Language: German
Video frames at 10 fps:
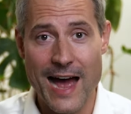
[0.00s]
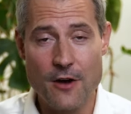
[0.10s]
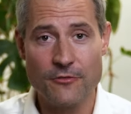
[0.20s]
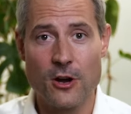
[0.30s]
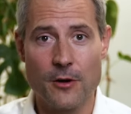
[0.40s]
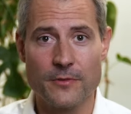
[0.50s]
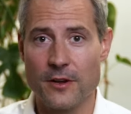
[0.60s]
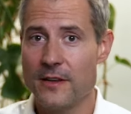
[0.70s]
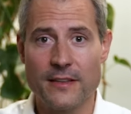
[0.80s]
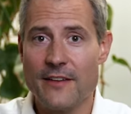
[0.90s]
Aufgaben ja
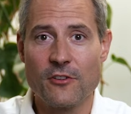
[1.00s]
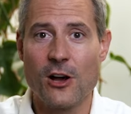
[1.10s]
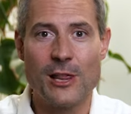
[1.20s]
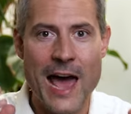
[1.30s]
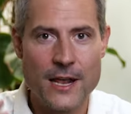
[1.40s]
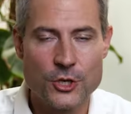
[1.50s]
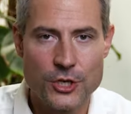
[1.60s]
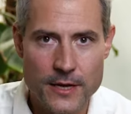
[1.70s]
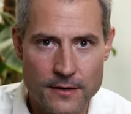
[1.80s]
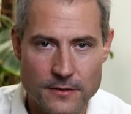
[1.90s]
nicht einfach
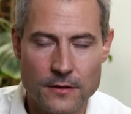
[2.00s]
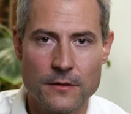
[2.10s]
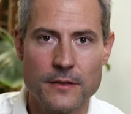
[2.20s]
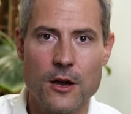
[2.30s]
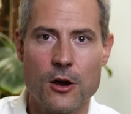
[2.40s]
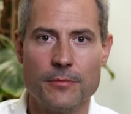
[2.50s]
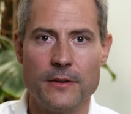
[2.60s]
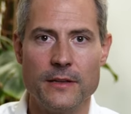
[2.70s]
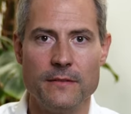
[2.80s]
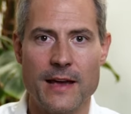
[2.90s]
alleinstehend, sondern die haben
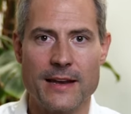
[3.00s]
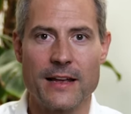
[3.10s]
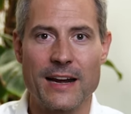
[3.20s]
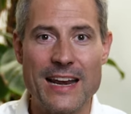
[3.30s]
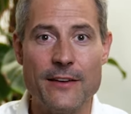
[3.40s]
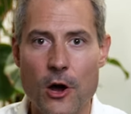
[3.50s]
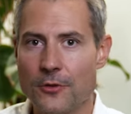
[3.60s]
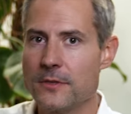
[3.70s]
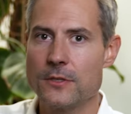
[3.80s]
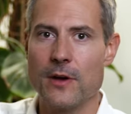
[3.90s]
irgendwie eine
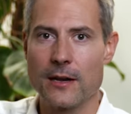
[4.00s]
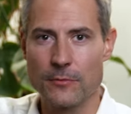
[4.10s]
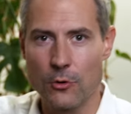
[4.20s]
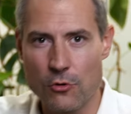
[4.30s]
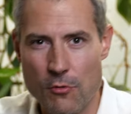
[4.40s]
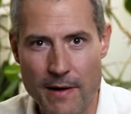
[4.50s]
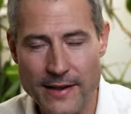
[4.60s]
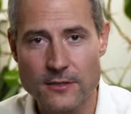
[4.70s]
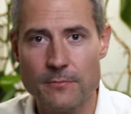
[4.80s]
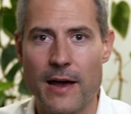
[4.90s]
Relevanz zu einem
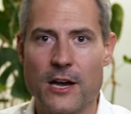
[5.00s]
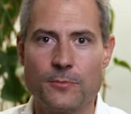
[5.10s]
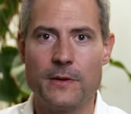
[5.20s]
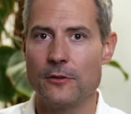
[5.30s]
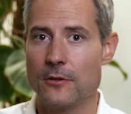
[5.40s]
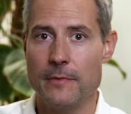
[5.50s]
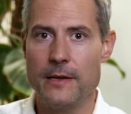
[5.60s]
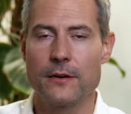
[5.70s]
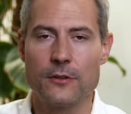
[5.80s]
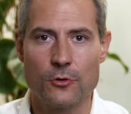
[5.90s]
Dokument zum Beispiel oder
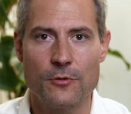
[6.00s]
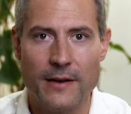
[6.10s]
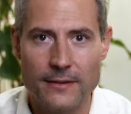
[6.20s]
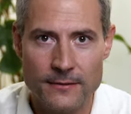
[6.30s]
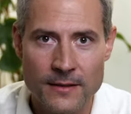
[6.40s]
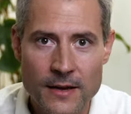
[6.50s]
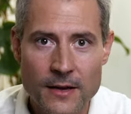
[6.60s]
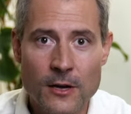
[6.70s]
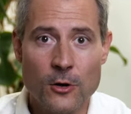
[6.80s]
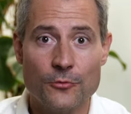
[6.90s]
mehreren Dokumenten.
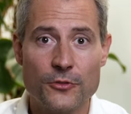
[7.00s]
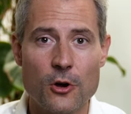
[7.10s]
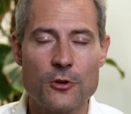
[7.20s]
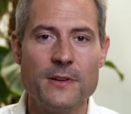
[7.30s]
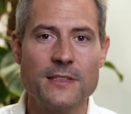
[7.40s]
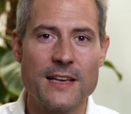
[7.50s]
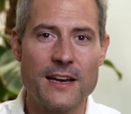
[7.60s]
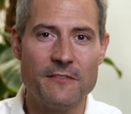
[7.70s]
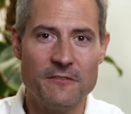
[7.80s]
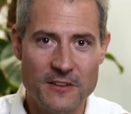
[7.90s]
Und darum ist es
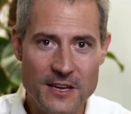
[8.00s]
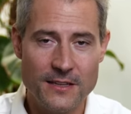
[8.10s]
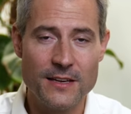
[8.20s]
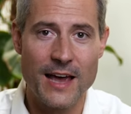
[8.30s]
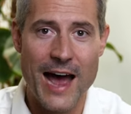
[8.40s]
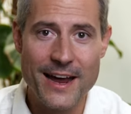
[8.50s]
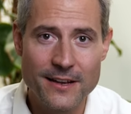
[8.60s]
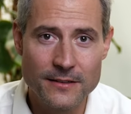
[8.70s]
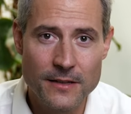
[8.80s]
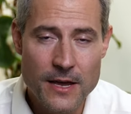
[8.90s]
eine wichtige
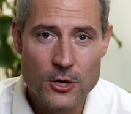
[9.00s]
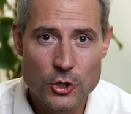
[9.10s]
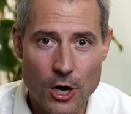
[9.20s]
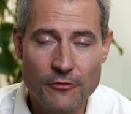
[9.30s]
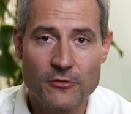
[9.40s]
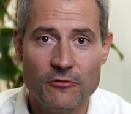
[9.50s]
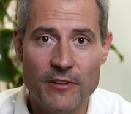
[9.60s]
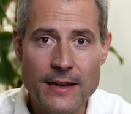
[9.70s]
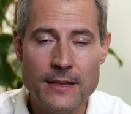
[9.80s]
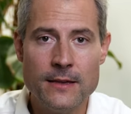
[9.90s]
Eigenschaft,
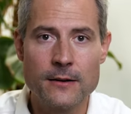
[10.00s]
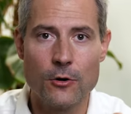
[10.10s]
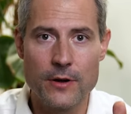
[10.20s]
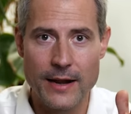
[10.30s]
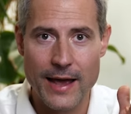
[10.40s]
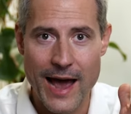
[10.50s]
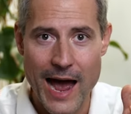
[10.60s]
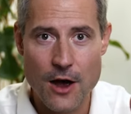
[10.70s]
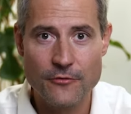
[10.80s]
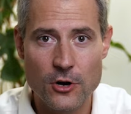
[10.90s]
wenn ihr eure
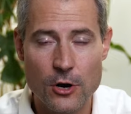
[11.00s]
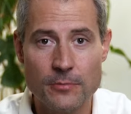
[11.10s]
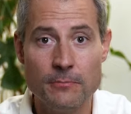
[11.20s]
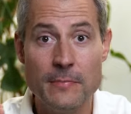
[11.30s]
Aufgaben